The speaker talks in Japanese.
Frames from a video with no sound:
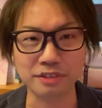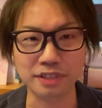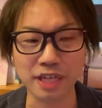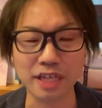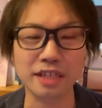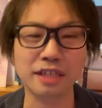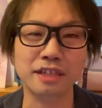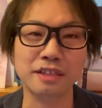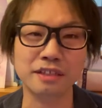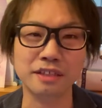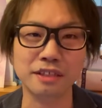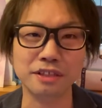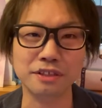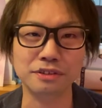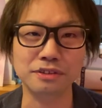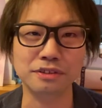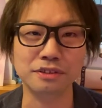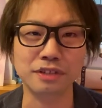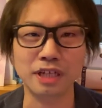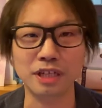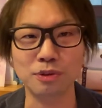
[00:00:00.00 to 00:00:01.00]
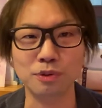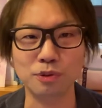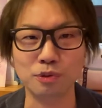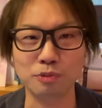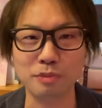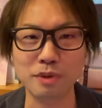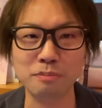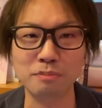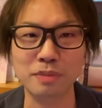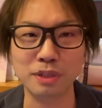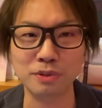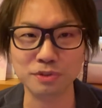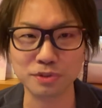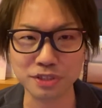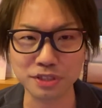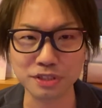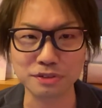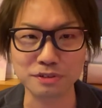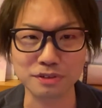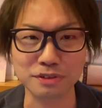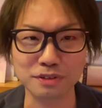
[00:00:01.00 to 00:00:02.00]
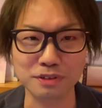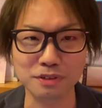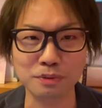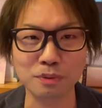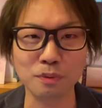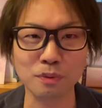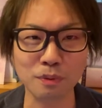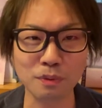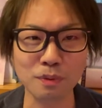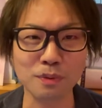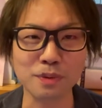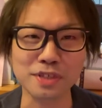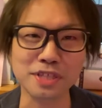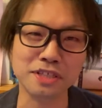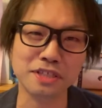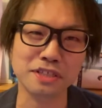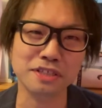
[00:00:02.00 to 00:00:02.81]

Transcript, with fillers: 体感できるハローのメンバーのスキル、ここを、